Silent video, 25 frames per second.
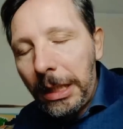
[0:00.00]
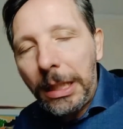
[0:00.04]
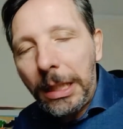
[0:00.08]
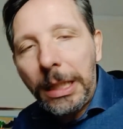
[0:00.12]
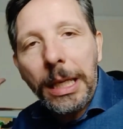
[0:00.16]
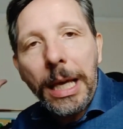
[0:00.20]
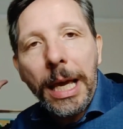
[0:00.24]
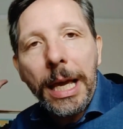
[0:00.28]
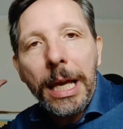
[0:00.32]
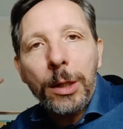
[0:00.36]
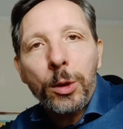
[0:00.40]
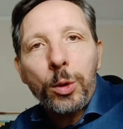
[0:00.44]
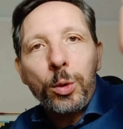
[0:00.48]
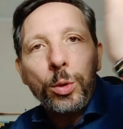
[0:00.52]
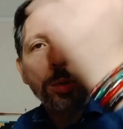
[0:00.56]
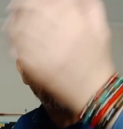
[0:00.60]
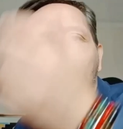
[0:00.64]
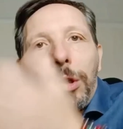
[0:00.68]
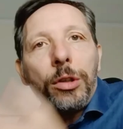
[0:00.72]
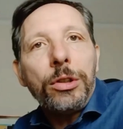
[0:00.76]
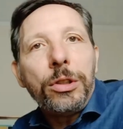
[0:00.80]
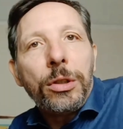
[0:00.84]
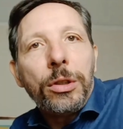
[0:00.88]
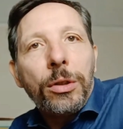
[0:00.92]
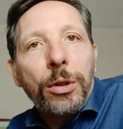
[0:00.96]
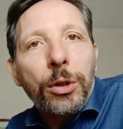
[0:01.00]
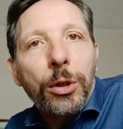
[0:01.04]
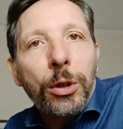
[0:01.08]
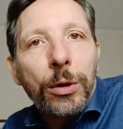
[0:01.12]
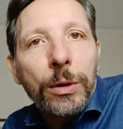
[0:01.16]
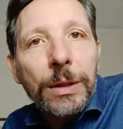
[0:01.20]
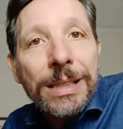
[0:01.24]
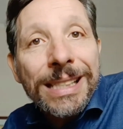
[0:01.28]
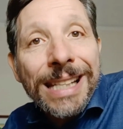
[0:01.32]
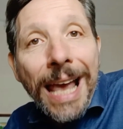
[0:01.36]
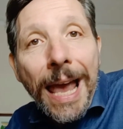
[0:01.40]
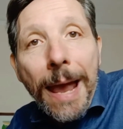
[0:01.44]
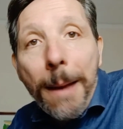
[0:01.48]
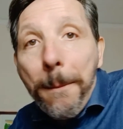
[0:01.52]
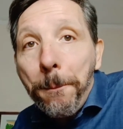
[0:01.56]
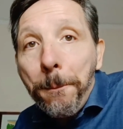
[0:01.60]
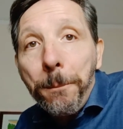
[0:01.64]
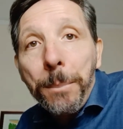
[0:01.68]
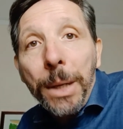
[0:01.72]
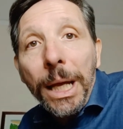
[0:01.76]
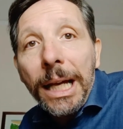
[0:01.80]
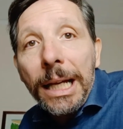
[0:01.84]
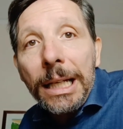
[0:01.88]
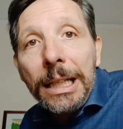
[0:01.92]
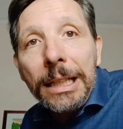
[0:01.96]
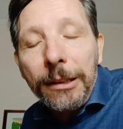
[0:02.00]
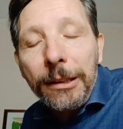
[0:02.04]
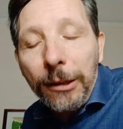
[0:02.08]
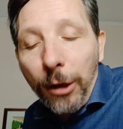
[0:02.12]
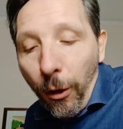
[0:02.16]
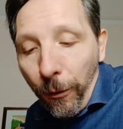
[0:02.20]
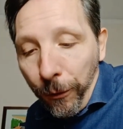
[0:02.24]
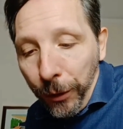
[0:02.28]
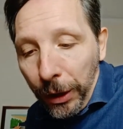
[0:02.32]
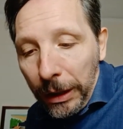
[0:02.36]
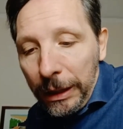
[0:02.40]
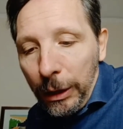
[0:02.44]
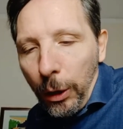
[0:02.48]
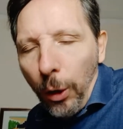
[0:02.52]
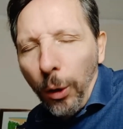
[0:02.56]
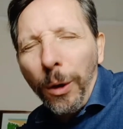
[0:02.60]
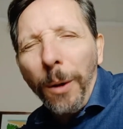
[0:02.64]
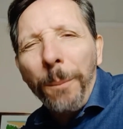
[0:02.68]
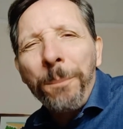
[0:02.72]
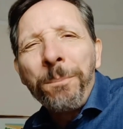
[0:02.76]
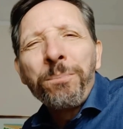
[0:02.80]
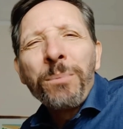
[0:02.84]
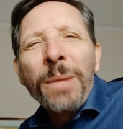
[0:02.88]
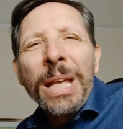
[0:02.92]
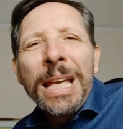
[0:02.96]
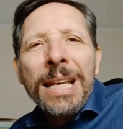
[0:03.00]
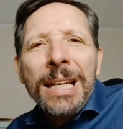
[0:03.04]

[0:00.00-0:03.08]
che ducoglion, sempre che litigano fra di loro.